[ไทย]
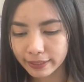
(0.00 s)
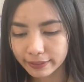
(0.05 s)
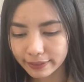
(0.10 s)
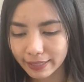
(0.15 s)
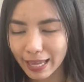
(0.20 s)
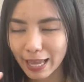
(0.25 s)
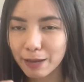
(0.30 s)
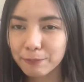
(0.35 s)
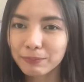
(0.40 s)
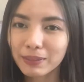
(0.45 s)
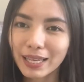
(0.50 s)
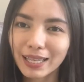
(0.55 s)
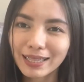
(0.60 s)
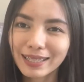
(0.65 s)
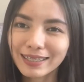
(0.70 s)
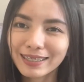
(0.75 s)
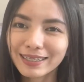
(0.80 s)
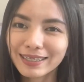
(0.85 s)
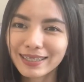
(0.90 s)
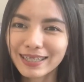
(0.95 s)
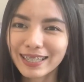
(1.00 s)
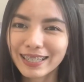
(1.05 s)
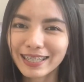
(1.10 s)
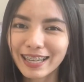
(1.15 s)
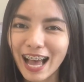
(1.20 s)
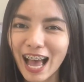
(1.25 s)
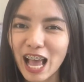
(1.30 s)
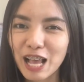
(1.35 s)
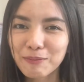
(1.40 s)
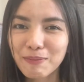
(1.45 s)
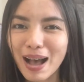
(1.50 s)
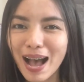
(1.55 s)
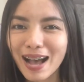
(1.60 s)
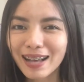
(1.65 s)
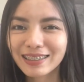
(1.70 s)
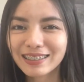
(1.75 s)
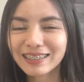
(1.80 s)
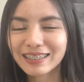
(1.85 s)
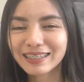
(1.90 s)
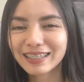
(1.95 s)
เซฟได้เลย ง่ายมาก
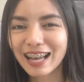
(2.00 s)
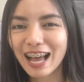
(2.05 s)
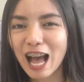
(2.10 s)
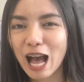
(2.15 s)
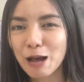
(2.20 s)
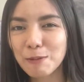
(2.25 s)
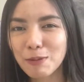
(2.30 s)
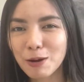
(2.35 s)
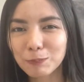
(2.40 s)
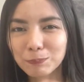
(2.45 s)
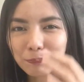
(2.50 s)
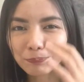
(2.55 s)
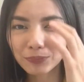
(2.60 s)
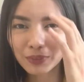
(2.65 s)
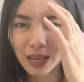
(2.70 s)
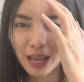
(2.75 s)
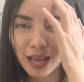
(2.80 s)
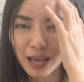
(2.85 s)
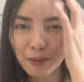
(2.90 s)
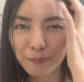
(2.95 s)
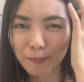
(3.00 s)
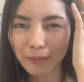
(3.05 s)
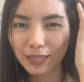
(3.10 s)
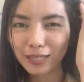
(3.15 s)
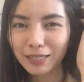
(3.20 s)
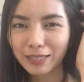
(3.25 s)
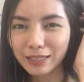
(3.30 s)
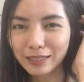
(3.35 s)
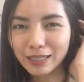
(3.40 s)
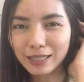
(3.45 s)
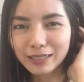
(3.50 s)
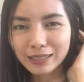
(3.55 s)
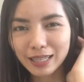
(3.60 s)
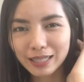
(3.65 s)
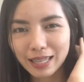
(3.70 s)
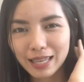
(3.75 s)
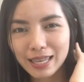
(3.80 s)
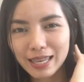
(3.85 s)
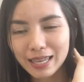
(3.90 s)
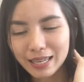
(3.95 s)
เลยนะคะ แบบไม่ถึงหนึ่ง
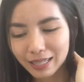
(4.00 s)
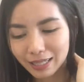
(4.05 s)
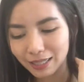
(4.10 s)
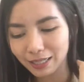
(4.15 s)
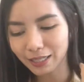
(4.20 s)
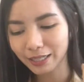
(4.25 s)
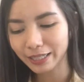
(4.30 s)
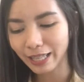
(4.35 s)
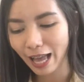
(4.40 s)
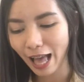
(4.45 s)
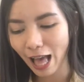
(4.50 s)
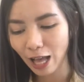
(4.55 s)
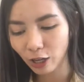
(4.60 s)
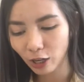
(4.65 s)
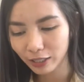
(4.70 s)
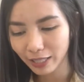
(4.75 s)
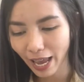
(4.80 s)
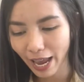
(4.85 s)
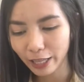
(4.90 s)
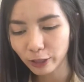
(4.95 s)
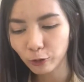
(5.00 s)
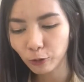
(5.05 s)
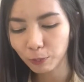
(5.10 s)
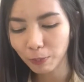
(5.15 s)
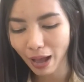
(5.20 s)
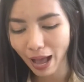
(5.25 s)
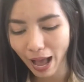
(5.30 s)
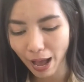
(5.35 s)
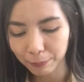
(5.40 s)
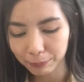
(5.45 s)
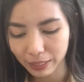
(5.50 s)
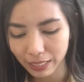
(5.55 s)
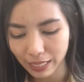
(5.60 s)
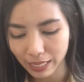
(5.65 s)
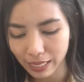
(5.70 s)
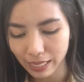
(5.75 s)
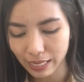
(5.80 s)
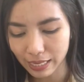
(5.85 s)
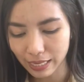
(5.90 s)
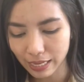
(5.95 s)
นาทีกันเลยนะคะ ก็ได้รูปภาพ
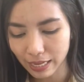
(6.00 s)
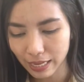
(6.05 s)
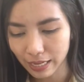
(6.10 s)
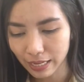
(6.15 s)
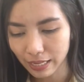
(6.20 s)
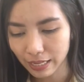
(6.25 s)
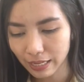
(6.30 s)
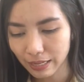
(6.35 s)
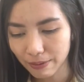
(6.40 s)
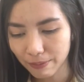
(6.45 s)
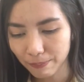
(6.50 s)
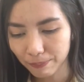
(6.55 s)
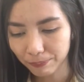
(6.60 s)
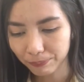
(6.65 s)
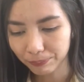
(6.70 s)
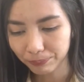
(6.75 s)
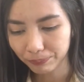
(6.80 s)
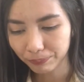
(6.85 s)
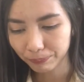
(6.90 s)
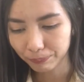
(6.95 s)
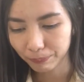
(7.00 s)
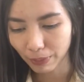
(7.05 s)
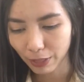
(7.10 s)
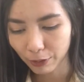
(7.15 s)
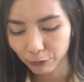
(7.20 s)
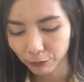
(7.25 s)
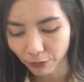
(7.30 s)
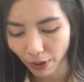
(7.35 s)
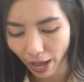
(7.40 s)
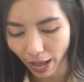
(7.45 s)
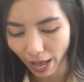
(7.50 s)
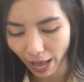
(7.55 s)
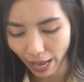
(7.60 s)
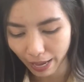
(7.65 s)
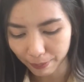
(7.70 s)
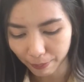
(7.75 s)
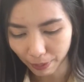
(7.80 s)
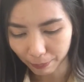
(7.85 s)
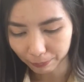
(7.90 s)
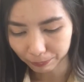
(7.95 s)
ที่เป็นไฟ
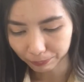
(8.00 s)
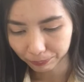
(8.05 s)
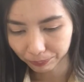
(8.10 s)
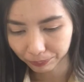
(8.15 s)
ล์แบบ